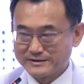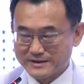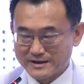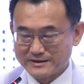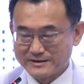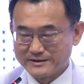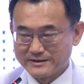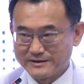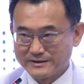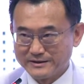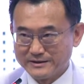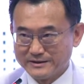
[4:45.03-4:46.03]
ทาง
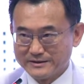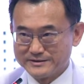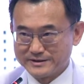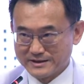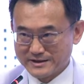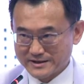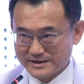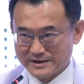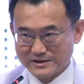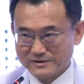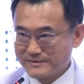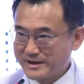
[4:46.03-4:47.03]
ศิรัตเอง
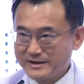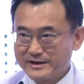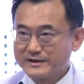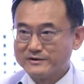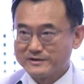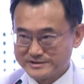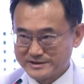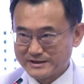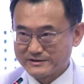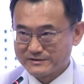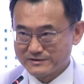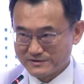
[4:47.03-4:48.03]
ก็ไม่ได้นิ่งนอนใจ
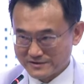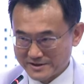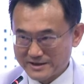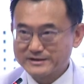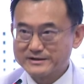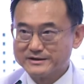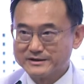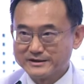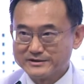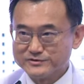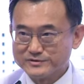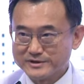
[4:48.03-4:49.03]
ก็ขอญาตคืนเงิ
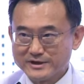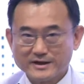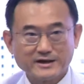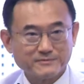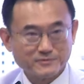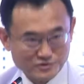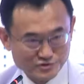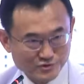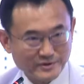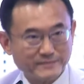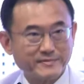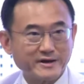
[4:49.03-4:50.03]
นจุดนี้ให้กับคุณชุ
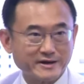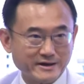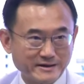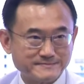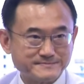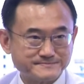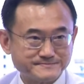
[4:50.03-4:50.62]
วิตไปครับ